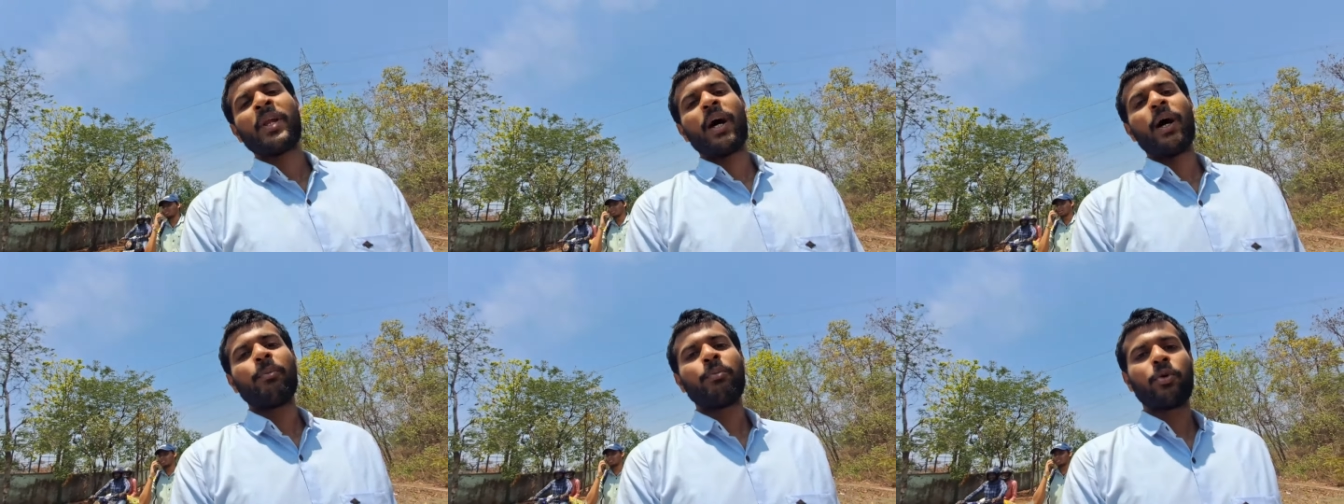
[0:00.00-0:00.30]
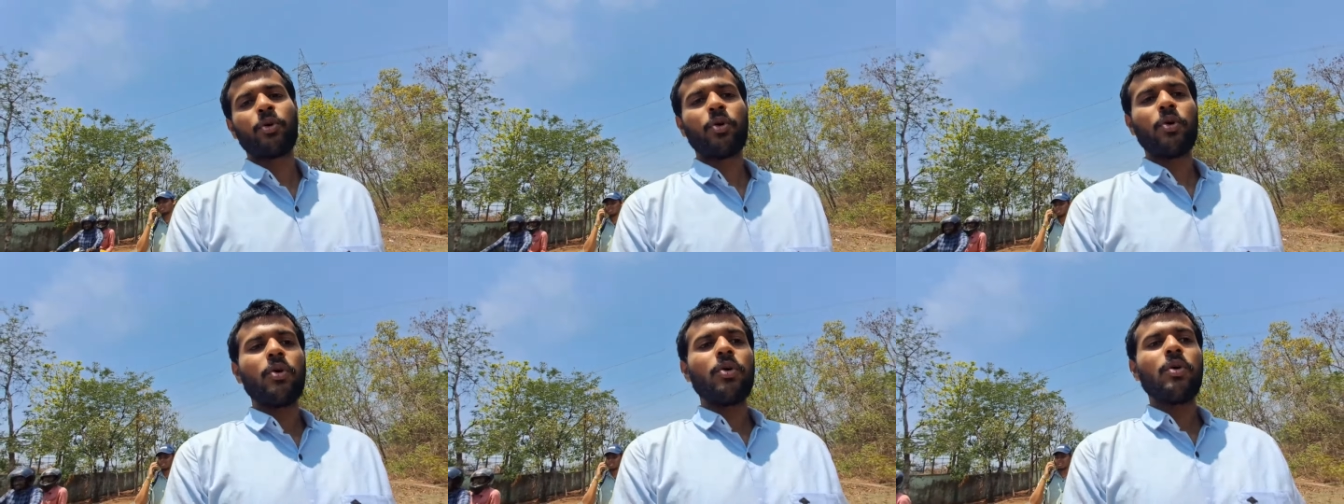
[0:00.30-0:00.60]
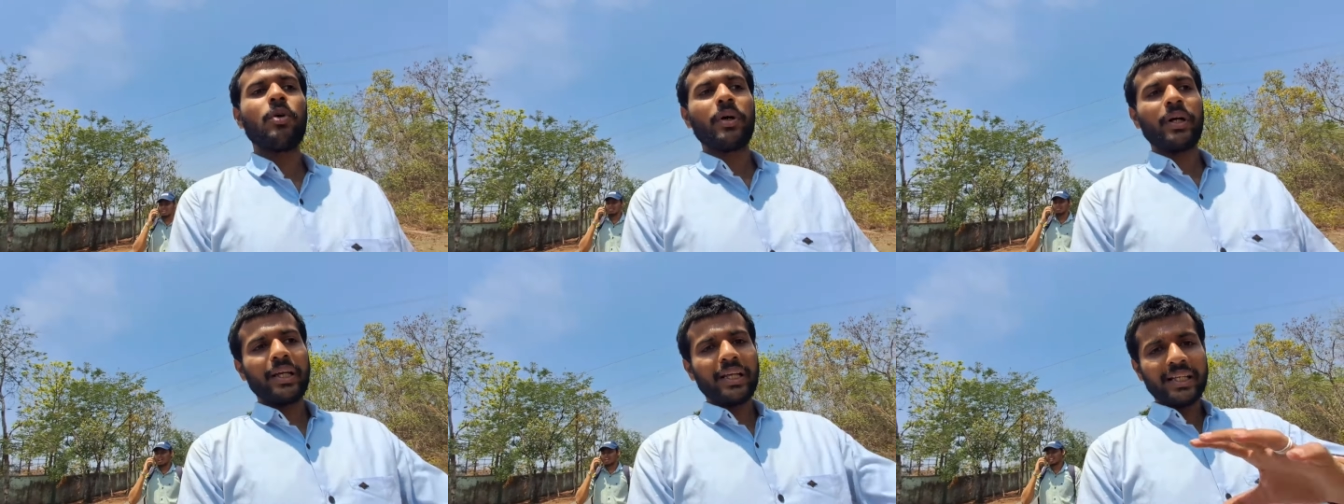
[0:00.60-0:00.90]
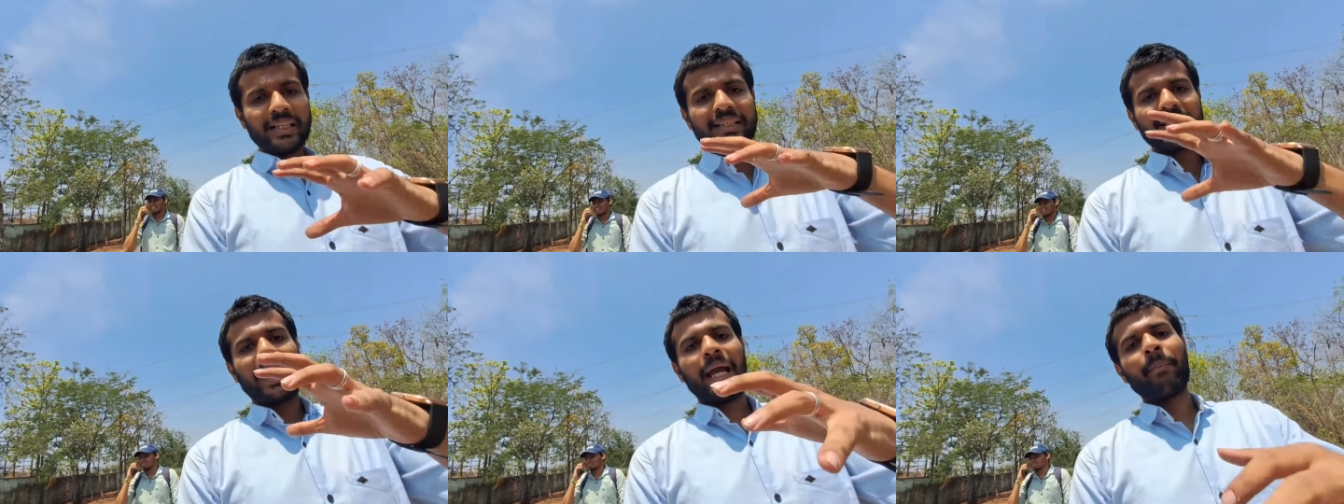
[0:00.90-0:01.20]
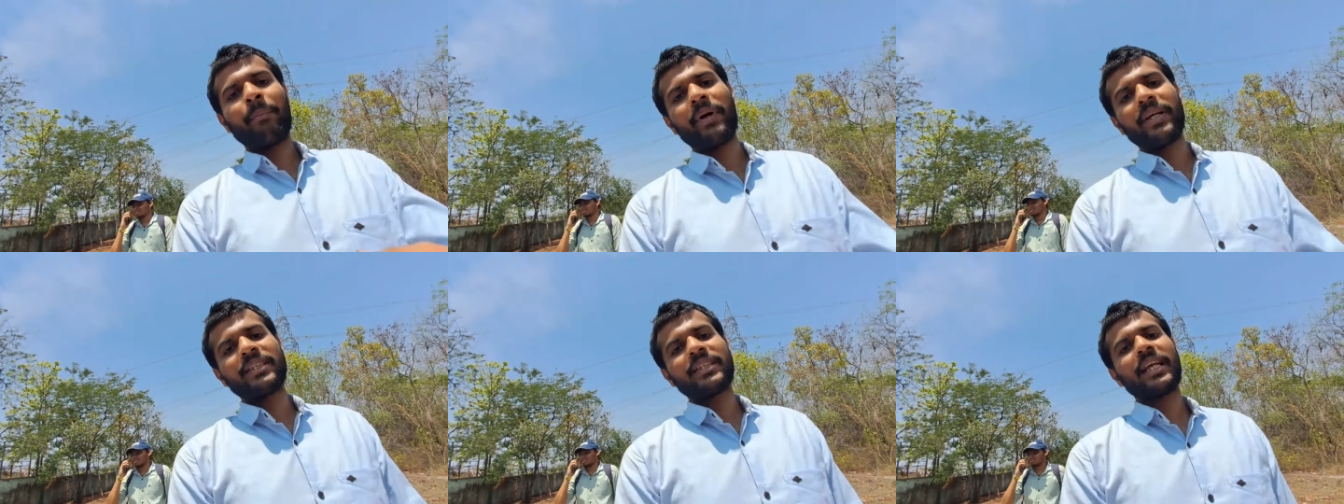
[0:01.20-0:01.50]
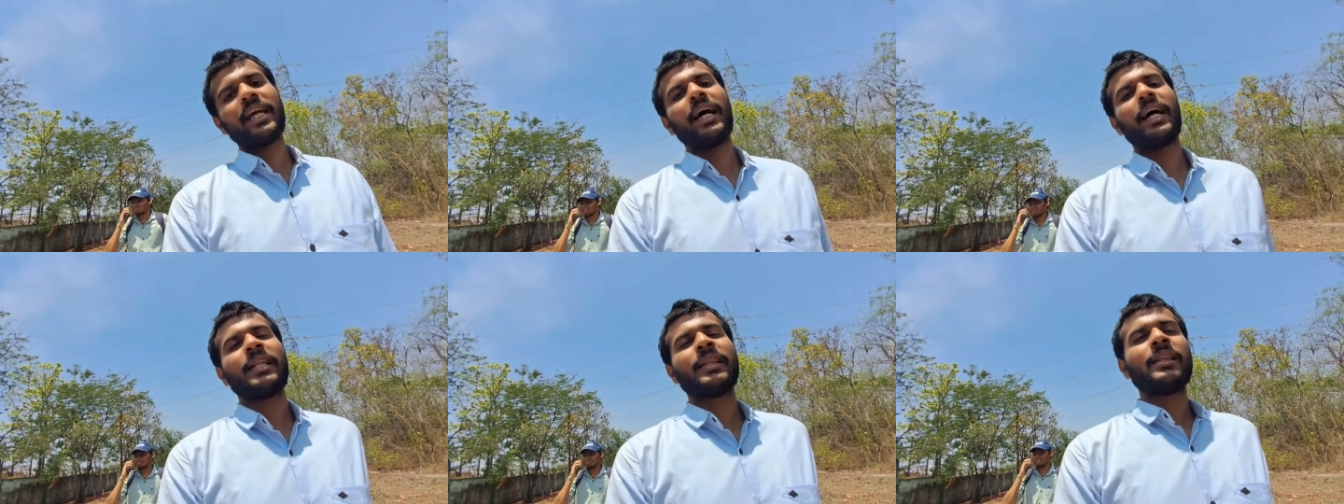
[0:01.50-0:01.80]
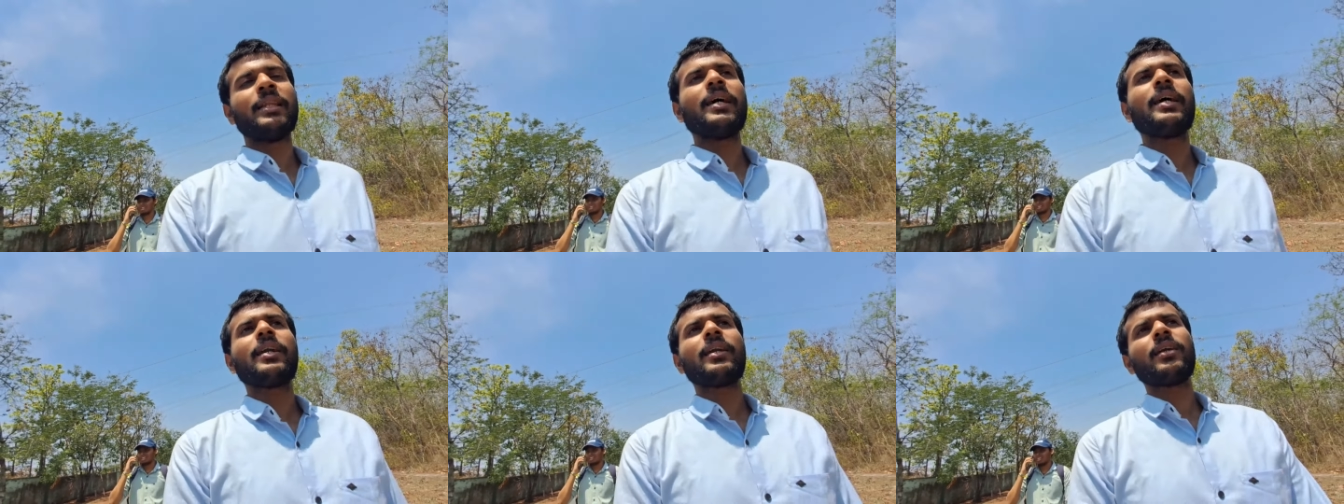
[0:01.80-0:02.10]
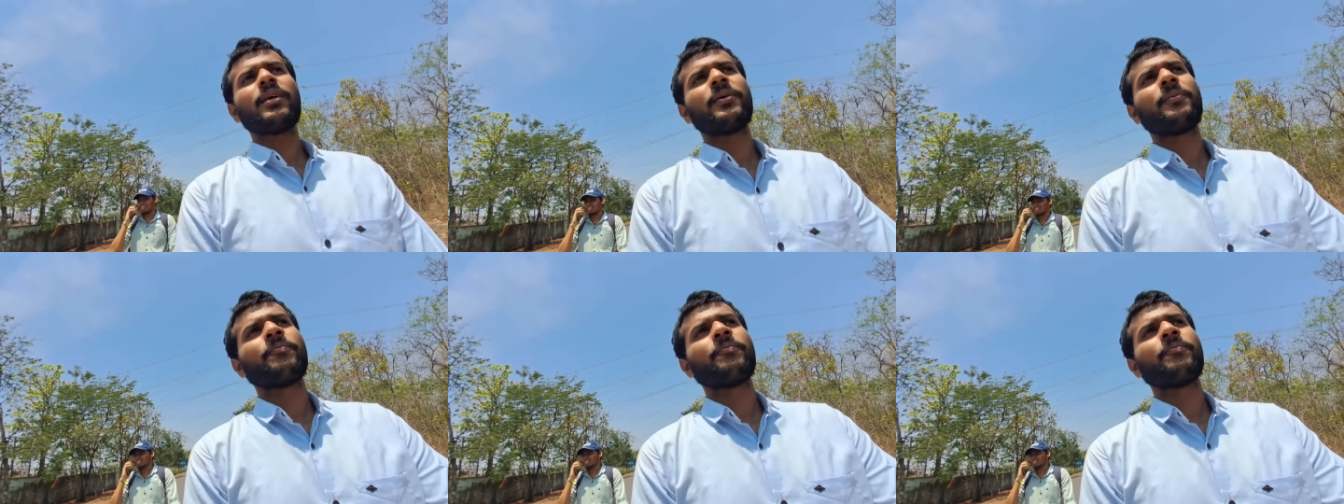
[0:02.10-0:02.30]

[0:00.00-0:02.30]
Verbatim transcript: हमको इस कैंपस के अंदर